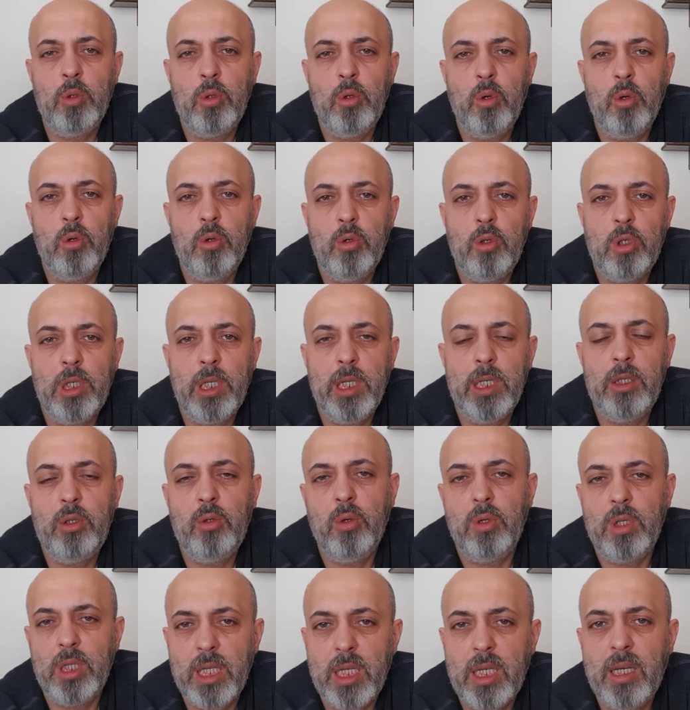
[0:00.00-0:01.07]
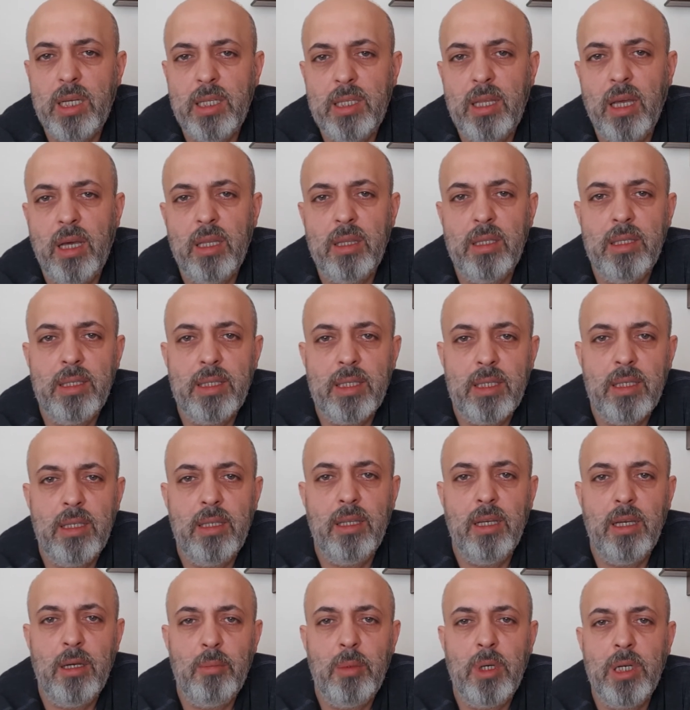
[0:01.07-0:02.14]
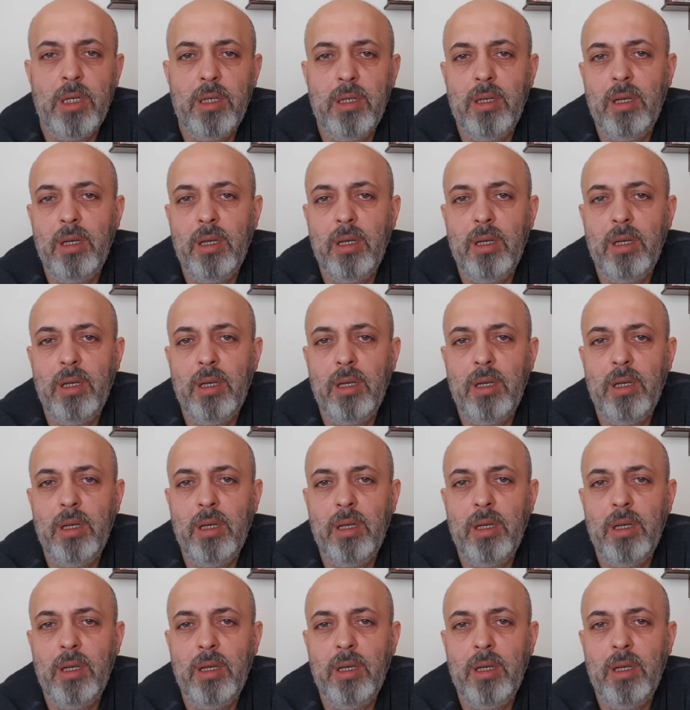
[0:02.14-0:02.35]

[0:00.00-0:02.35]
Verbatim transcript: görüşleri çok dikkate alınsın ama